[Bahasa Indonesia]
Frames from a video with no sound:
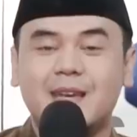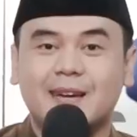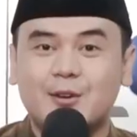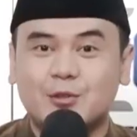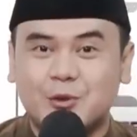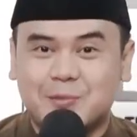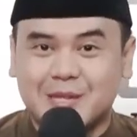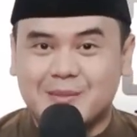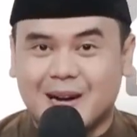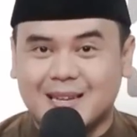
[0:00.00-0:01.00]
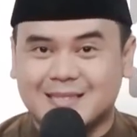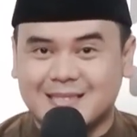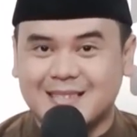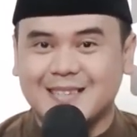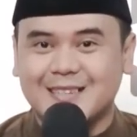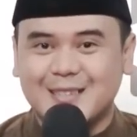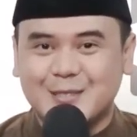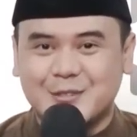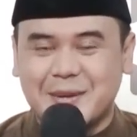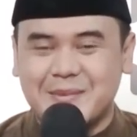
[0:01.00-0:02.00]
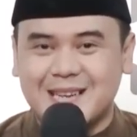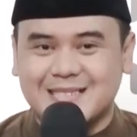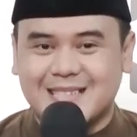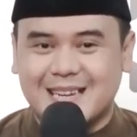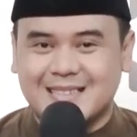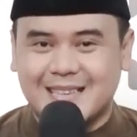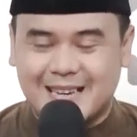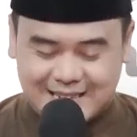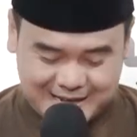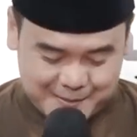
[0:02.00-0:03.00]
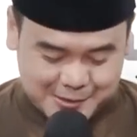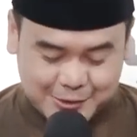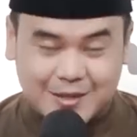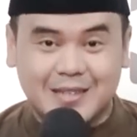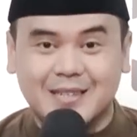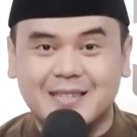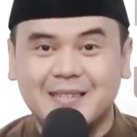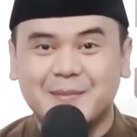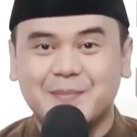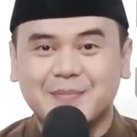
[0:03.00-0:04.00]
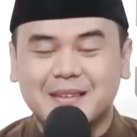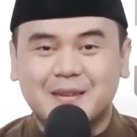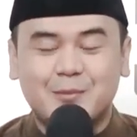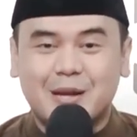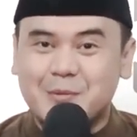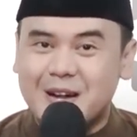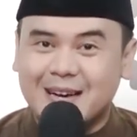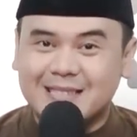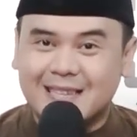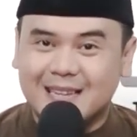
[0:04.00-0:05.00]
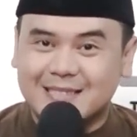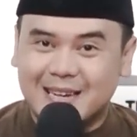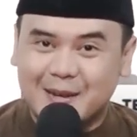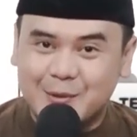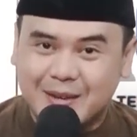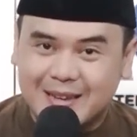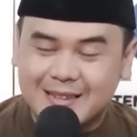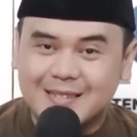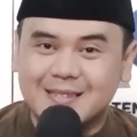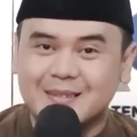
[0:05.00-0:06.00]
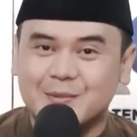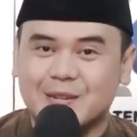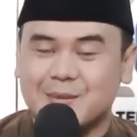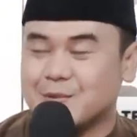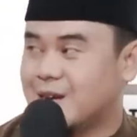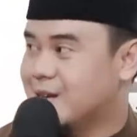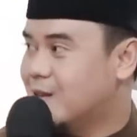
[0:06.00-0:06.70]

yang di YouTube terima kasih sudah menyaksikan tayangan kami sore ini. Mudah-mudahan sehat selalu ya. Mudah-mudahan